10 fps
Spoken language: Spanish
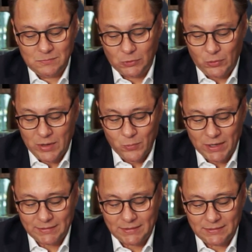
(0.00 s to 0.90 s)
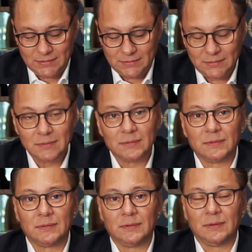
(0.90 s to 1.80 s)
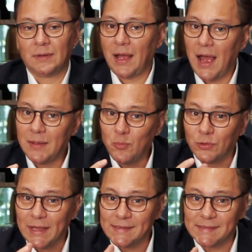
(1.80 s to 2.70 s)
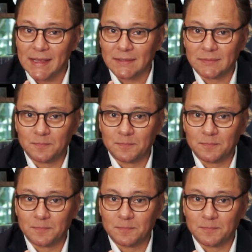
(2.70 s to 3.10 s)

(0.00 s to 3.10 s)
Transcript: No hay muerte, hay mudanza.